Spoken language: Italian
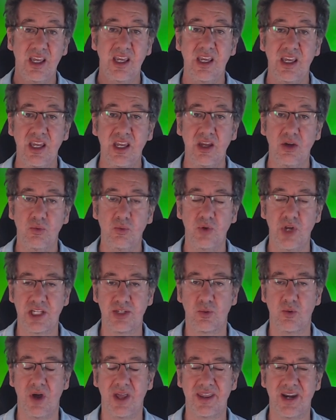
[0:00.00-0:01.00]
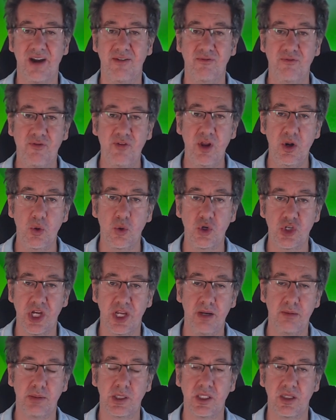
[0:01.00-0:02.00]
e una squadra veloce a
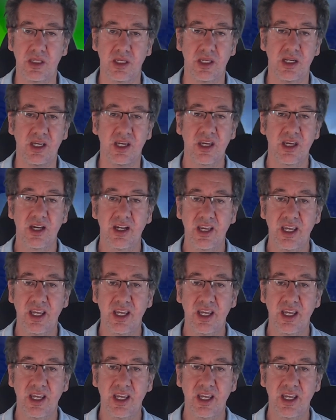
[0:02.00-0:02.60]
ripartire